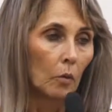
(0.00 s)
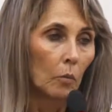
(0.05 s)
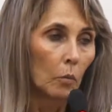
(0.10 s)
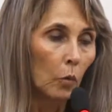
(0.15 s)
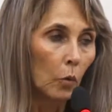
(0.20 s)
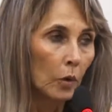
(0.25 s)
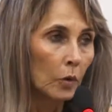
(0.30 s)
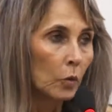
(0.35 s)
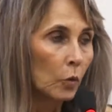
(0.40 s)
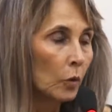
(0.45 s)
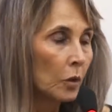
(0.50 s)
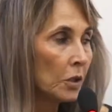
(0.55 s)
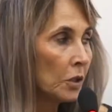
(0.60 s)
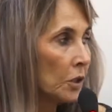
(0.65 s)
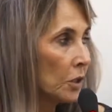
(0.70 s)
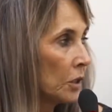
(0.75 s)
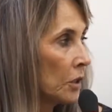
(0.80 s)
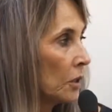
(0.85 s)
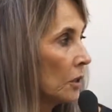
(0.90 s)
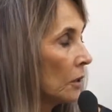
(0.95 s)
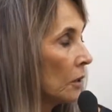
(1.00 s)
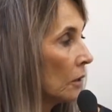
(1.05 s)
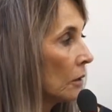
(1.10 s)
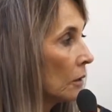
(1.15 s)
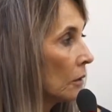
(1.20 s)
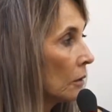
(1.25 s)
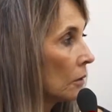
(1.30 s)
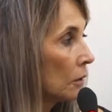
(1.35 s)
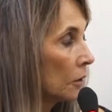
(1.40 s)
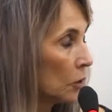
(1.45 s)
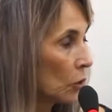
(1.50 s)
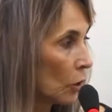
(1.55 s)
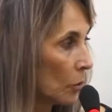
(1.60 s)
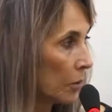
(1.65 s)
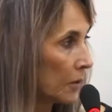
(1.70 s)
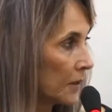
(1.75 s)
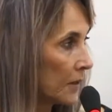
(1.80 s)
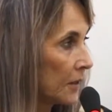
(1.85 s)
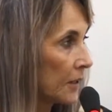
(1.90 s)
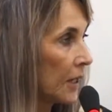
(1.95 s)
Boa noite, senhor
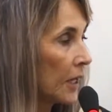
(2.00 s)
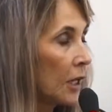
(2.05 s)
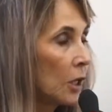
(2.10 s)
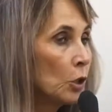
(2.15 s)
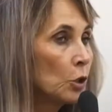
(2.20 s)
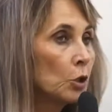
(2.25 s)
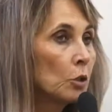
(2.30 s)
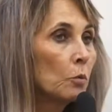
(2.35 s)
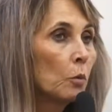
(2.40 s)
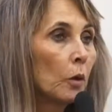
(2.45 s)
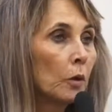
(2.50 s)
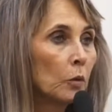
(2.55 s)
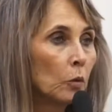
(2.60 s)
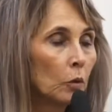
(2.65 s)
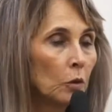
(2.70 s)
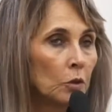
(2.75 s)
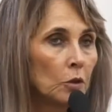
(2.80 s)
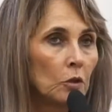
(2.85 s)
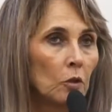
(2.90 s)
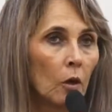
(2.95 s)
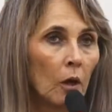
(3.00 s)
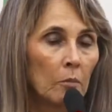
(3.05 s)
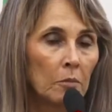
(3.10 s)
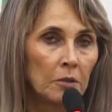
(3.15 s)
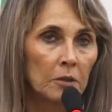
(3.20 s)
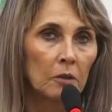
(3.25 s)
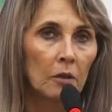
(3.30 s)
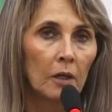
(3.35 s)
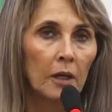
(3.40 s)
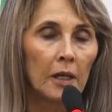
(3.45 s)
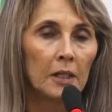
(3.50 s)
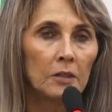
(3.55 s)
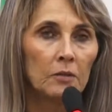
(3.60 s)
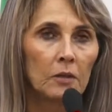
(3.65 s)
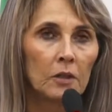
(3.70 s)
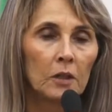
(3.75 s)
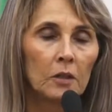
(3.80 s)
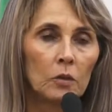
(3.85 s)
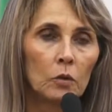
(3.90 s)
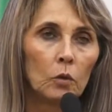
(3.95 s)
presidente. Boa noite, nobres colegas
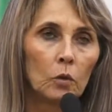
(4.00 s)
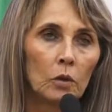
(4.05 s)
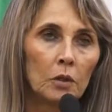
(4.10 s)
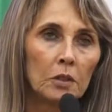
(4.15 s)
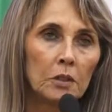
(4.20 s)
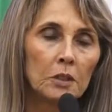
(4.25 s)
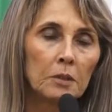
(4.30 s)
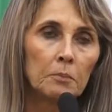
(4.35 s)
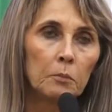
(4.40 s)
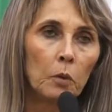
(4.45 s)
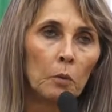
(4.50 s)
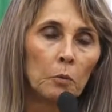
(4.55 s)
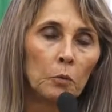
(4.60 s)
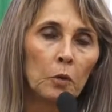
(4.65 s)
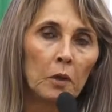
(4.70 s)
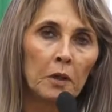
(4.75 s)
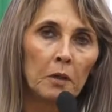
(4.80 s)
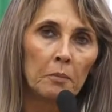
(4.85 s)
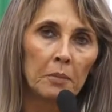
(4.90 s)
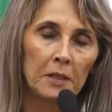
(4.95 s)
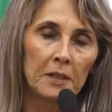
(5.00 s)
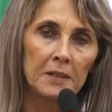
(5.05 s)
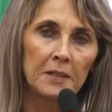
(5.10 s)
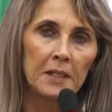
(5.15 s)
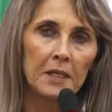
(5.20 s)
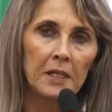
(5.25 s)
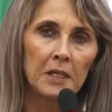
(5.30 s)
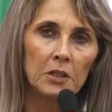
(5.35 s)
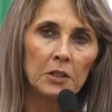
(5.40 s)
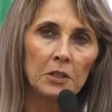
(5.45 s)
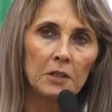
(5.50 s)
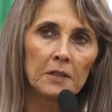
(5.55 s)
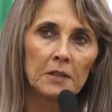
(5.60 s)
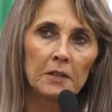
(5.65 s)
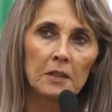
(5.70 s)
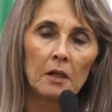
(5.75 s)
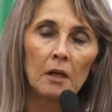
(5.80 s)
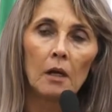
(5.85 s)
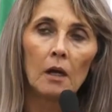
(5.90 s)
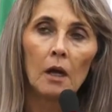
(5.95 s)
vereadores, público aqui
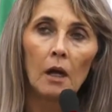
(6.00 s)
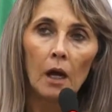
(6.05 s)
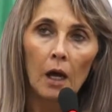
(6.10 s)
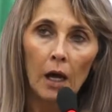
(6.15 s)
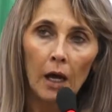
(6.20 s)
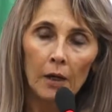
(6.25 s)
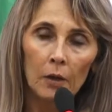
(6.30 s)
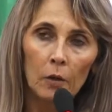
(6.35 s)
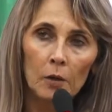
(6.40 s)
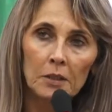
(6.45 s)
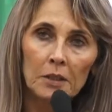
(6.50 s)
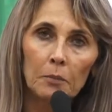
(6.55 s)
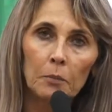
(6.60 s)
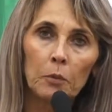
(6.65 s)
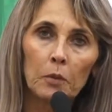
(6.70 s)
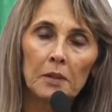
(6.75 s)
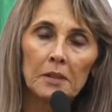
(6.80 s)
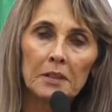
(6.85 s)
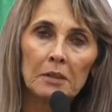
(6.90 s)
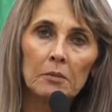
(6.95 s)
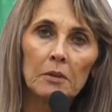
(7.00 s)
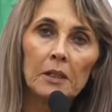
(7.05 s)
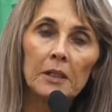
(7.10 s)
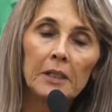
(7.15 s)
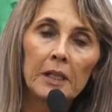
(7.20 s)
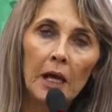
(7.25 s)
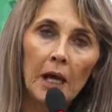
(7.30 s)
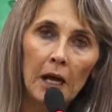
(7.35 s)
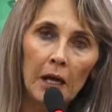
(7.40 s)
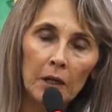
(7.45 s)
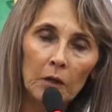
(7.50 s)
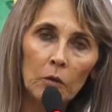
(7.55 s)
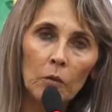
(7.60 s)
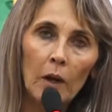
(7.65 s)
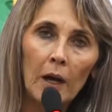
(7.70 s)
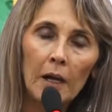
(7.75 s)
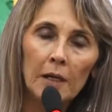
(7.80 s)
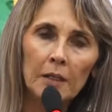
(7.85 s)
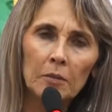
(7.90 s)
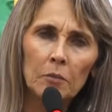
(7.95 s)
presentes, a nossa Polícia Militar,
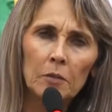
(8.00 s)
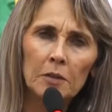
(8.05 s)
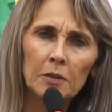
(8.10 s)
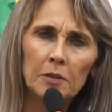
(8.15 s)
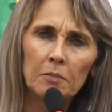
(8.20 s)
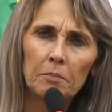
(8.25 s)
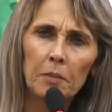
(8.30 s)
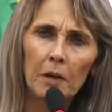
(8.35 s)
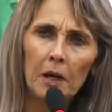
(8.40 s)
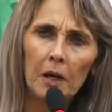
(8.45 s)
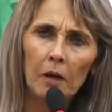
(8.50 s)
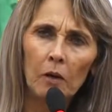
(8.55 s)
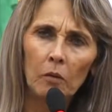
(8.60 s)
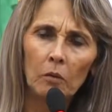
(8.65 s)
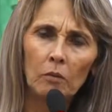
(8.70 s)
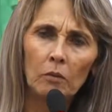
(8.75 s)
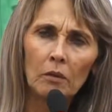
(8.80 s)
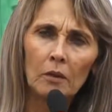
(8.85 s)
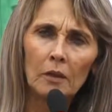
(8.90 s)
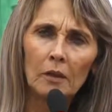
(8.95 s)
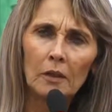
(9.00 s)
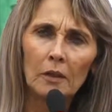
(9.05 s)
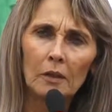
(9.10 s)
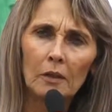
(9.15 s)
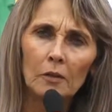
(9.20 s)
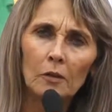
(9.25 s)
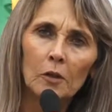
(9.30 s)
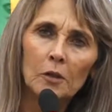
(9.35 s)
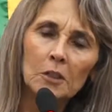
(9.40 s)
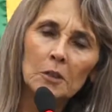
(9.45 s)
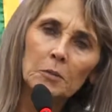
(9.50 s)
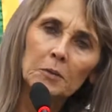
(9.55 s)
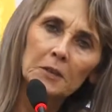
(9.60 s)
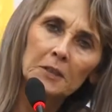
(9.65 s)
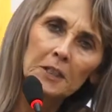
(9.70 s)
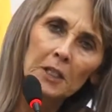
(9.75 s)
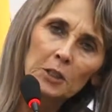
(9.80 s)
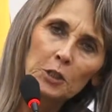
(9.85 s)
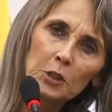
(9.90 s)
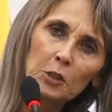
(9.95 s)
Guarda Municipal, nossos
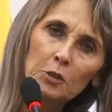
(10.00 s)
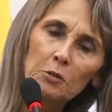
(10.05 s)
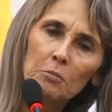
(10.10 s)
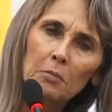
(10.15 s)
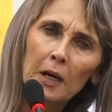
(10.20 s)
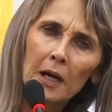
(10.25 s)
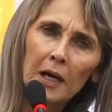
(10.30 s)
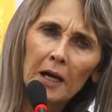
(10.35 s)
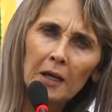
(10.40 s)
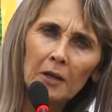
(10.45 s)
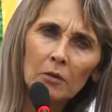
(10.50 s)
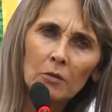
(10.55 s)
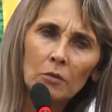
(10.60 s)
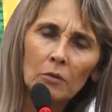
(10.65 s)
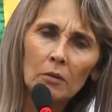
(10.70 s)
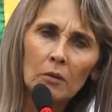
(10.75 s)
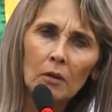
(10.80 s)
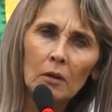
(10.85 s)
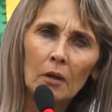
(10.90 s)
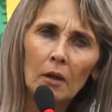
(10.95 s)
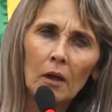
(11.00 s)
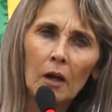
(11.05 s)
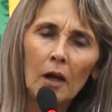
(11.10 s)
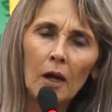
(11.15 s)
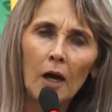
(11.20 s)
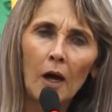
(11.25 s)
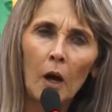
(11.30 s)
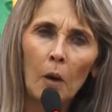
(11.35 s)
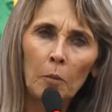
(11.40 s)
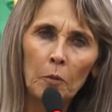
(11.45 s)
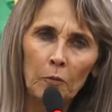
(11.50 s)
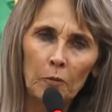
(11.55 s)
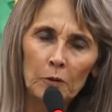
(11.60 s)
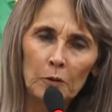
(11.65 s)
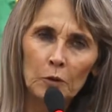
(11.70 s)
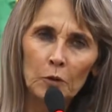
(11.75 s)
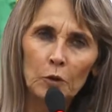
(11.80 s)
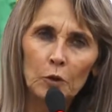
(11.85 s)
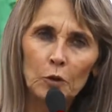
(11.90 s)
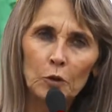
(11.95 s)
presidentes de bairro, ao
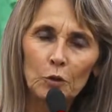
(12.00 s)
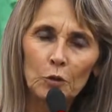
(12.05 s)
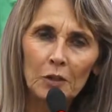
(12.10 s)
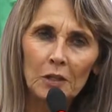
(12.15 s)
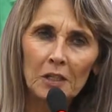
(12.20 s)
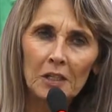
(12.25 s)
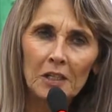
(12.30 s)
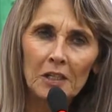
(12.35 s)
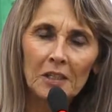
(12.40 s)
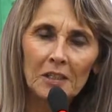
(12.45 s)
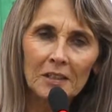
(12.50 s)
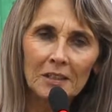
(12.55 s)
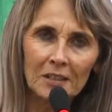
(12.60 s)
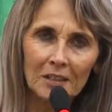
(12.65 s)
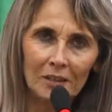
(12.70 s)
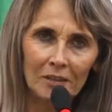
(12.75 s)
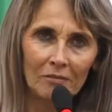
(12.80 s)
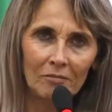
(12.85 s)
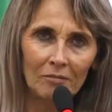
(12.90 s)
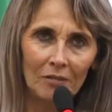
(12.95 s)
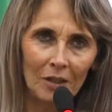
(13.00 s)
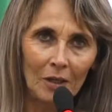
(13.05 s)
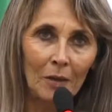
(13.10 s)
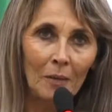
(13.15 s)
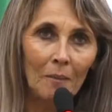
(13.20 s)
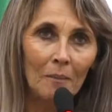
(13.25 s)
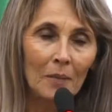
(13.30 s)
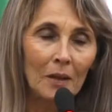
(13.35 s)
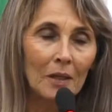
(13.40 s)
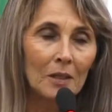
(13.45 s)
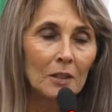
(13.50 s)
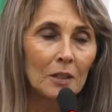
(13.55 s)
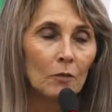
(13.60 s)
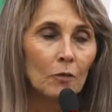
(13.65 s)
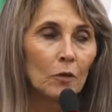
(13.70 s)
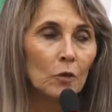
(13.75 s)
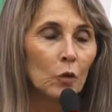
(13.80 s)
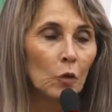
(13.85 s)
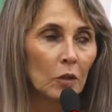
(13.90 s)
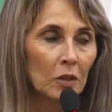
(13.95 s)
professor Jonias, né,
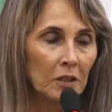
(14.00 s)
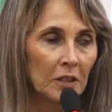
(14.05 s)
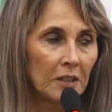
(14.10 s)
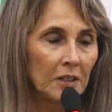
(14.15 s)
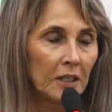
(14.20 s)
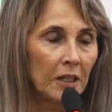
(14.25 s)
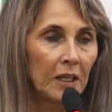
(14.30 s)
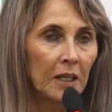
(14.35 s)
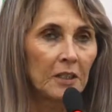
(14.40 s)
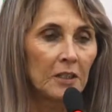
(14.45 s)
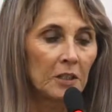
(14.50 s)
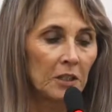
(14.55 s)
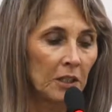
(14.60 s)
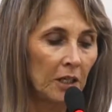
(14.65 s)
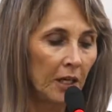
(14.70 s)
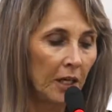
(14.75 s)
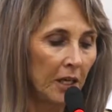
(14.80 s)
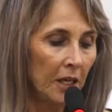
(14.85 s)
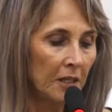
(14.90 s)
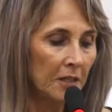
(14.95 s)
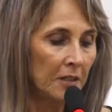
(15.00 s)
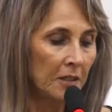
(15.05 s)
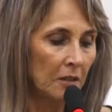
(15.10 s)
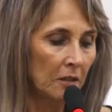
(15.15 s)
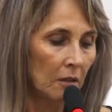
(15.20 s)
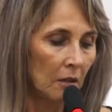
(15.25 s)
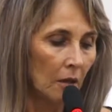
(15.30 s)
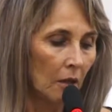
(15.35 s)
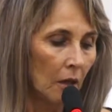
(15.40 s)
servidores desta Casa de Leis,